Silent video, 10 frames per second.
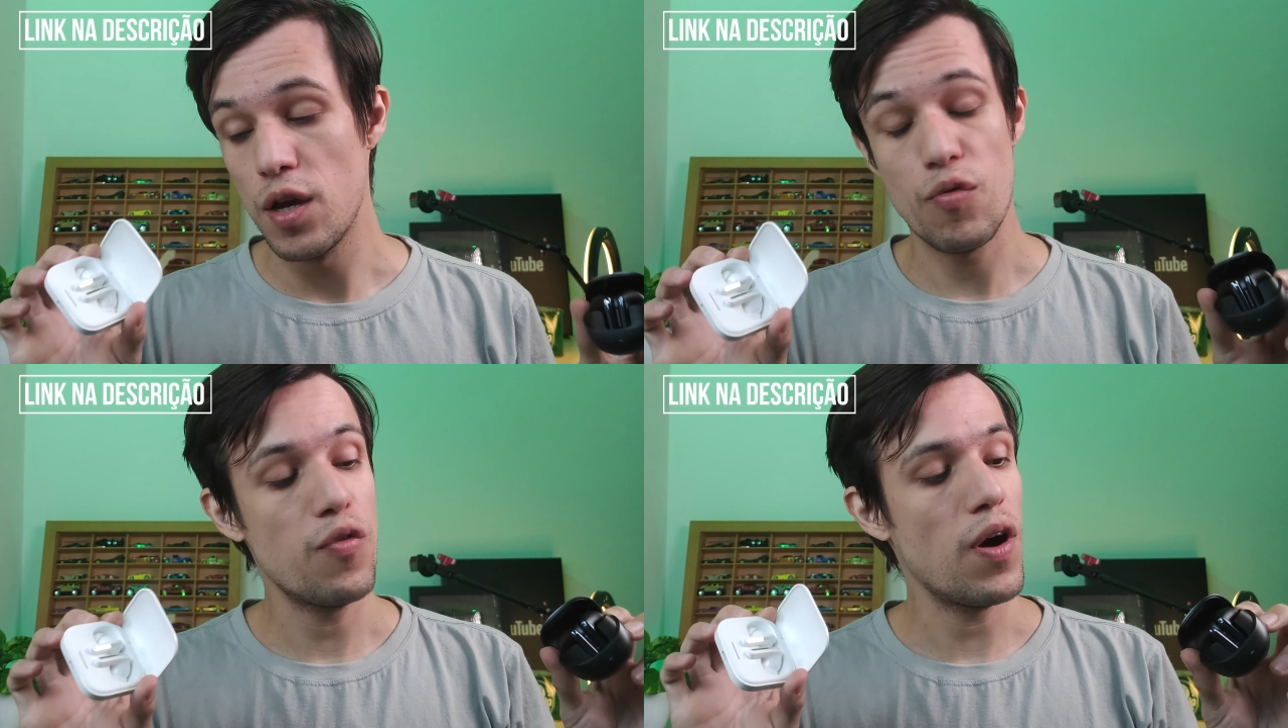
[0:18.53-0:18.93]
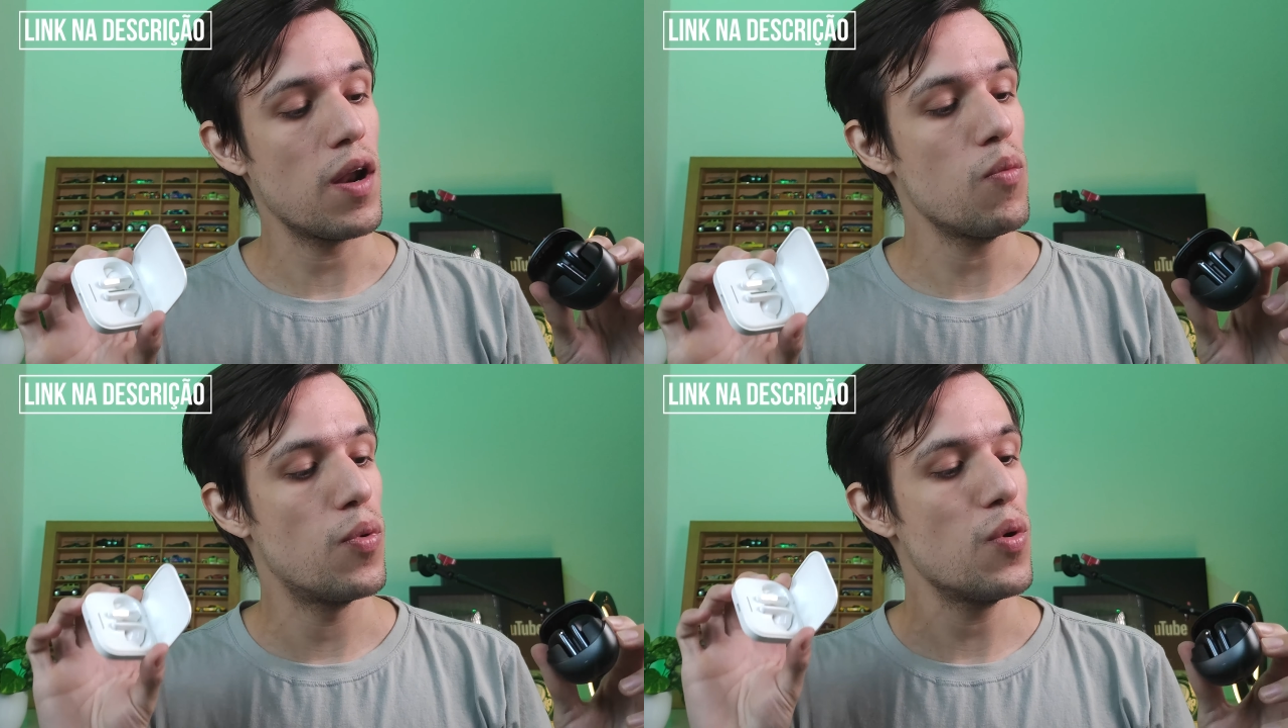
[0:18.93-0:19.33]
Eu vou
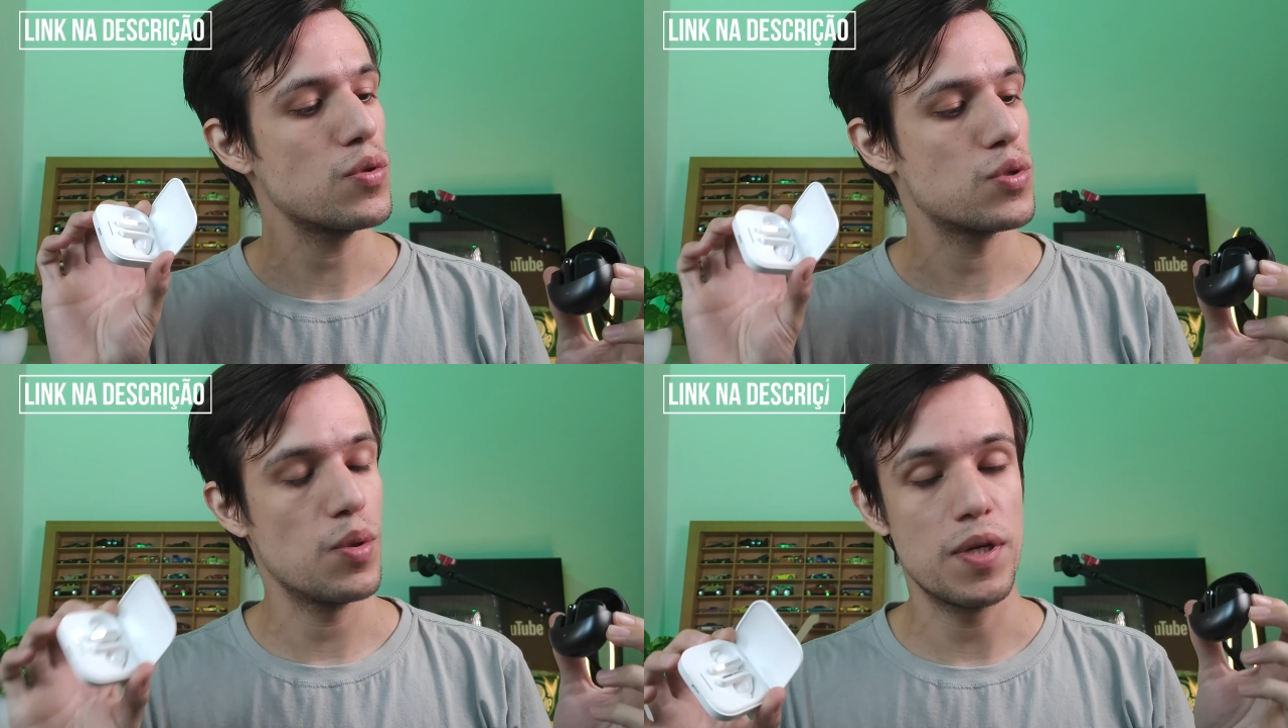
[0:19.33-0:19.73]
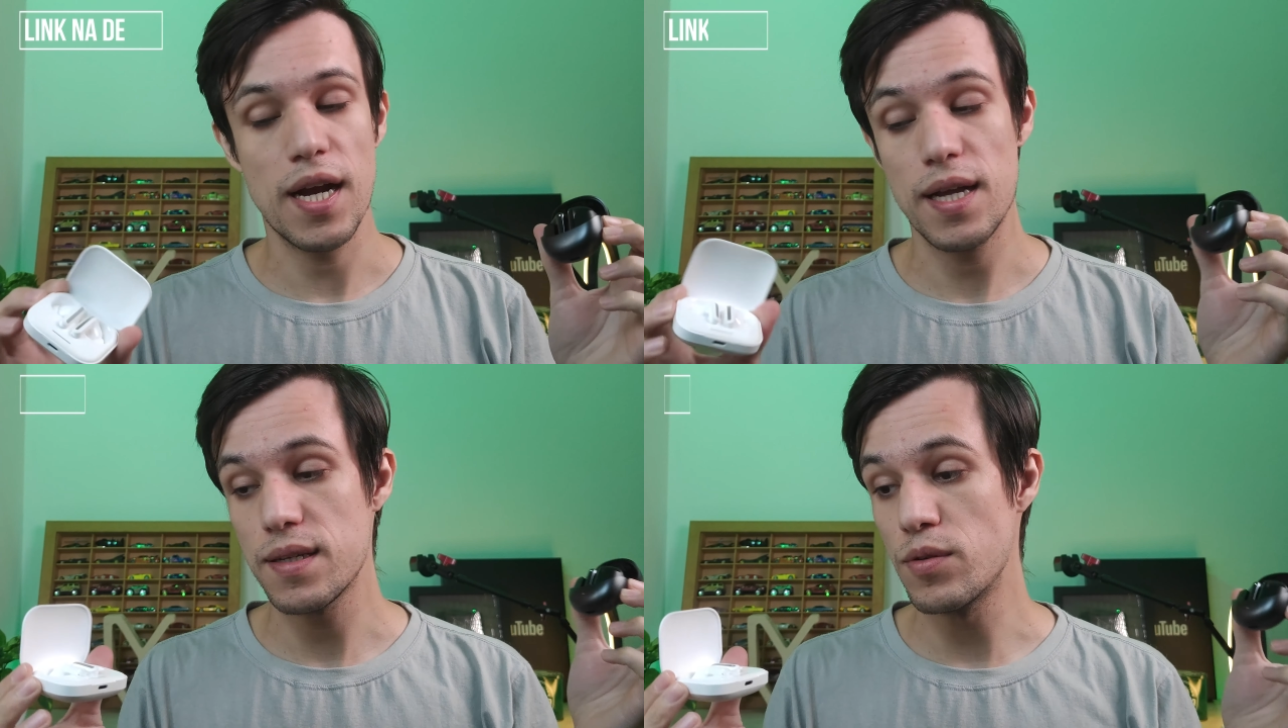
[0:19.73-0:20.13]
falar um pouco sobre
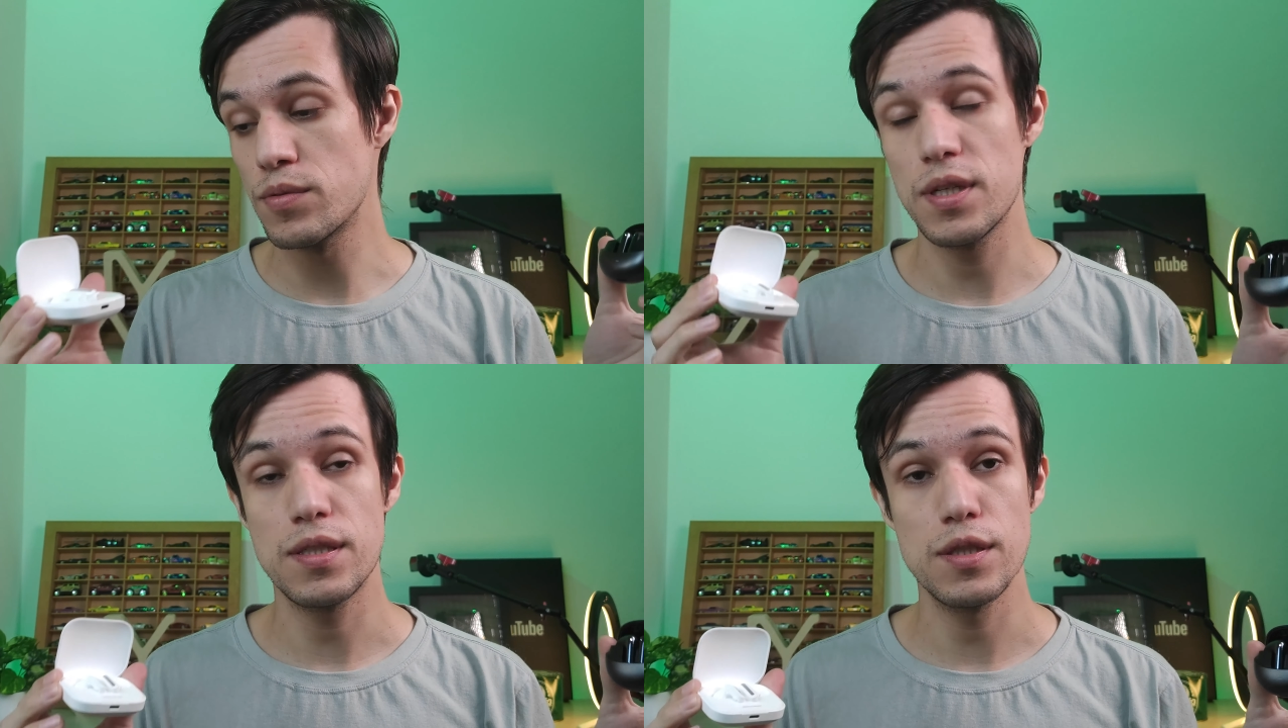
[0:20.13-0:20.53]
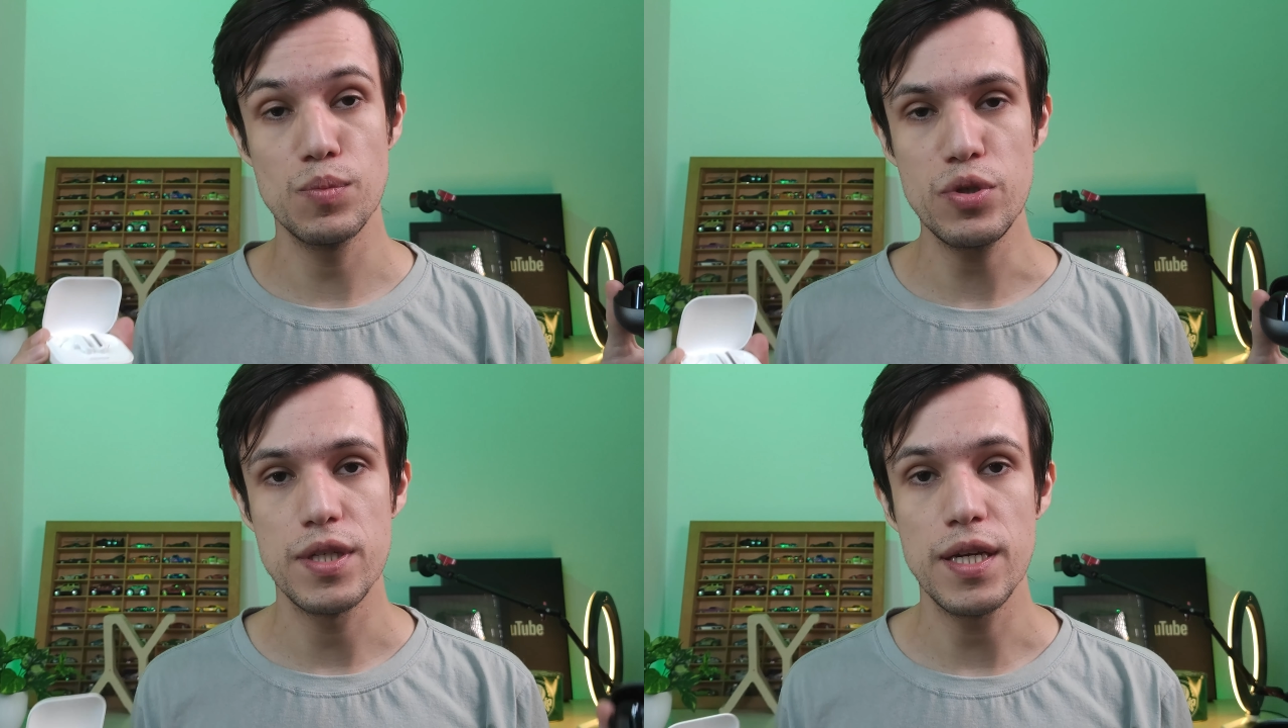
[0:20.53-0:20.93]
cada um
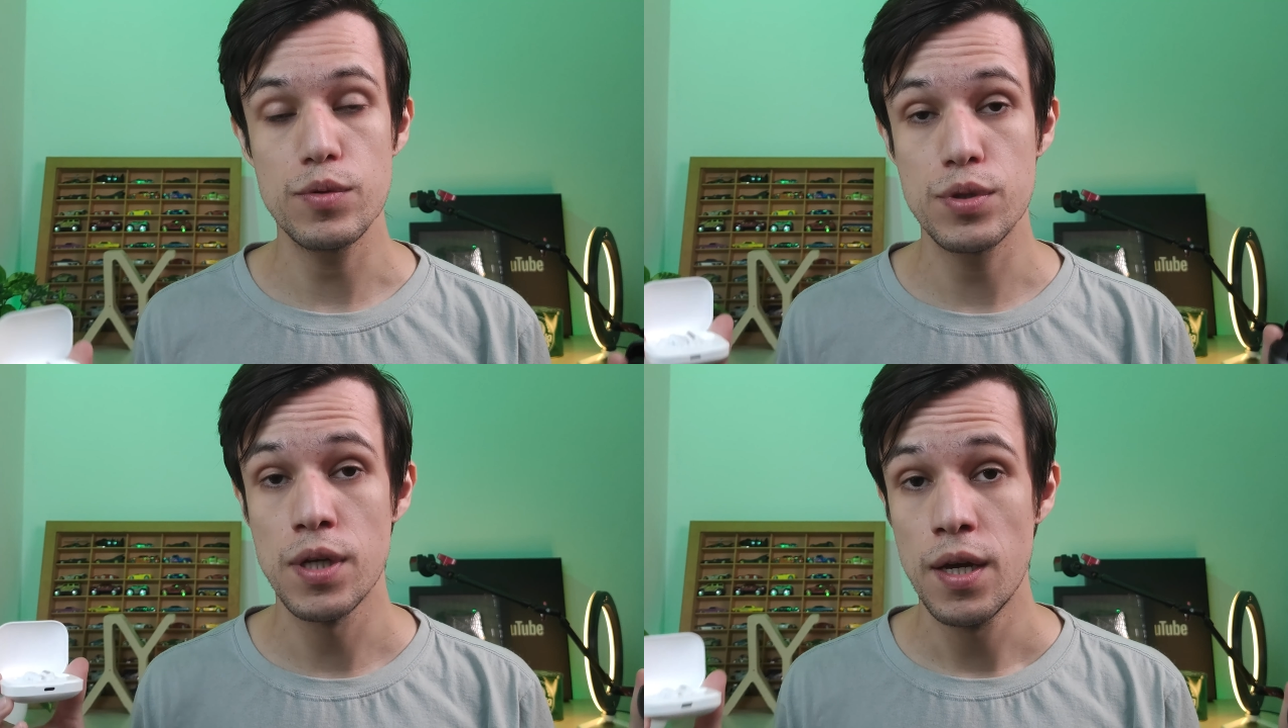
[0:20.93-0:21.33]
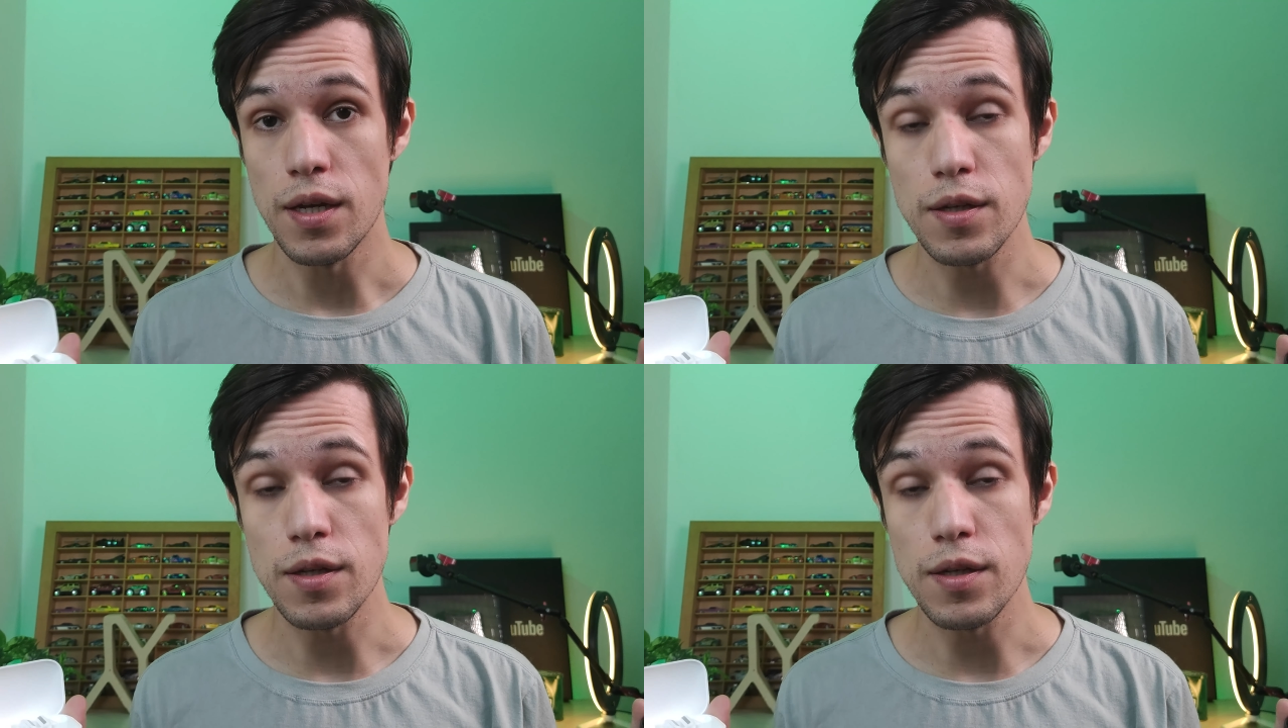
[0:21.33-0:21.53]
desses modelos